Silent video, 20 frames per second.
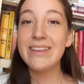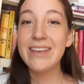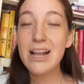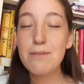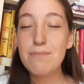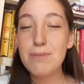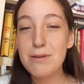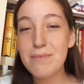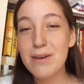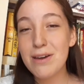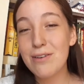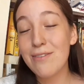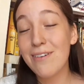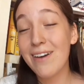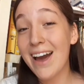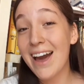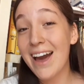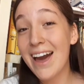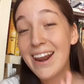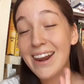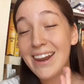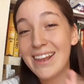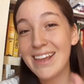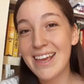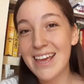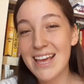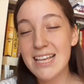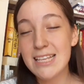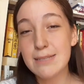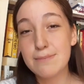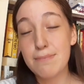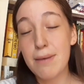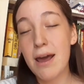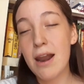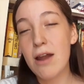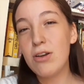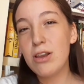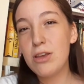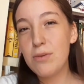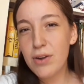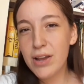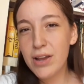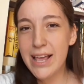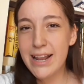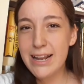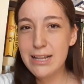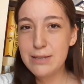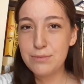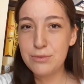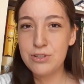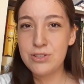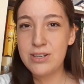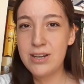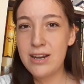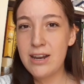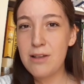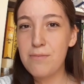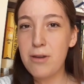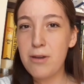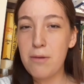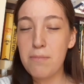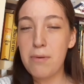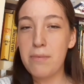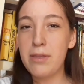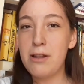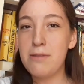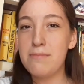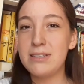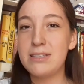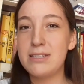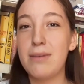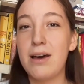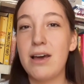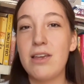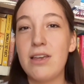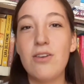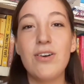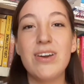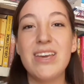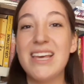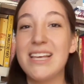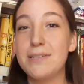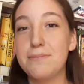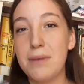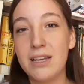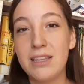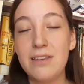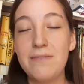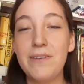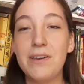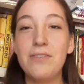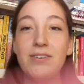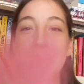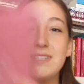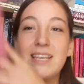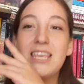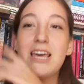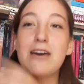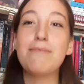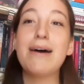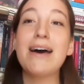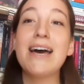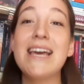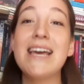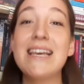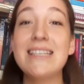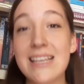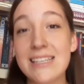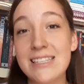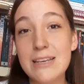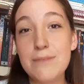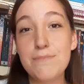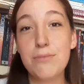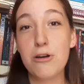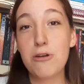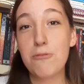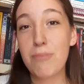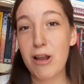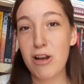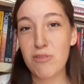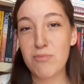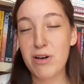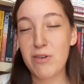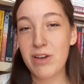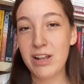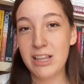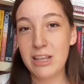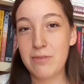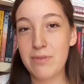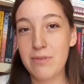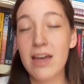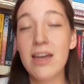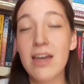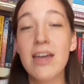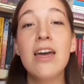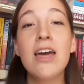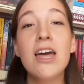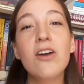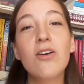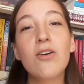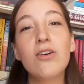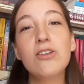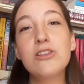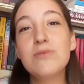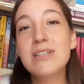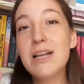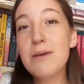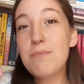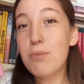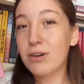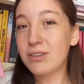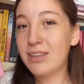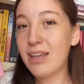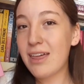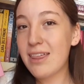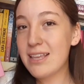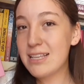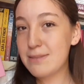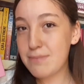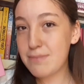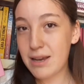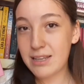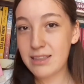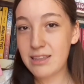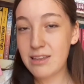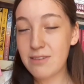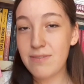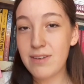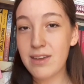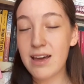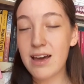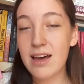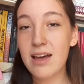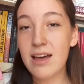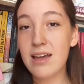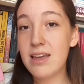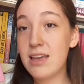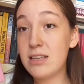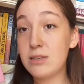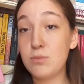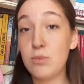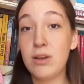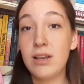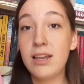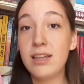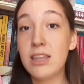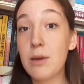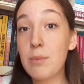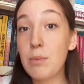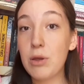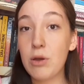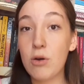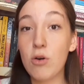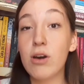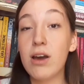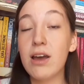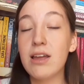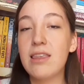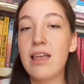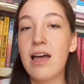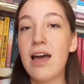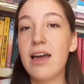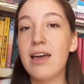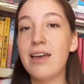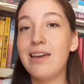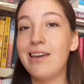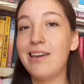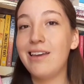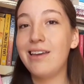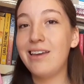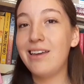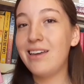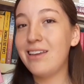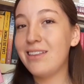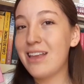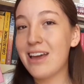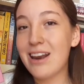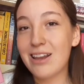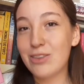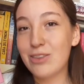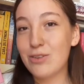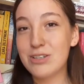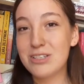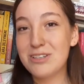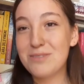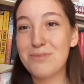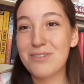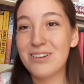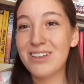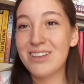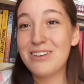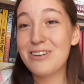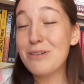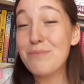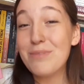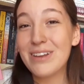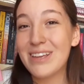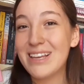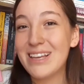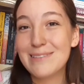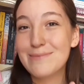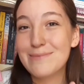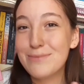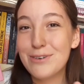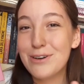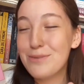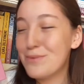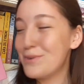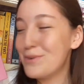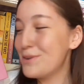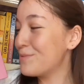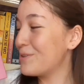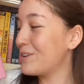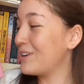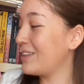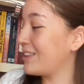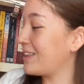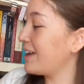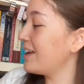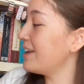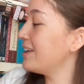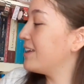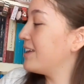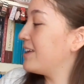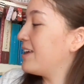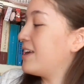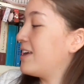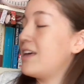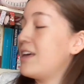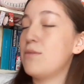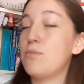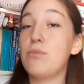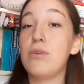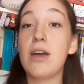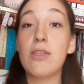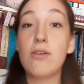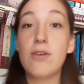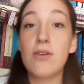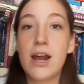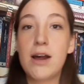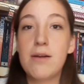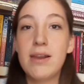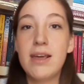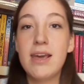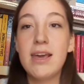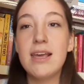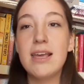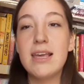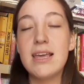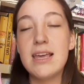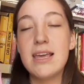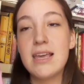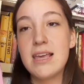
Y el primer lugar es para un libro que ya les mostré en el wrap Up del mes de mayo y es magnífico y se llama Es así por Paloma Valdivia. Cuando ves la portada es magnífica, es muy linda, muy coqueta y te retuerce por dentro porque es muy muy bonita, muy adorable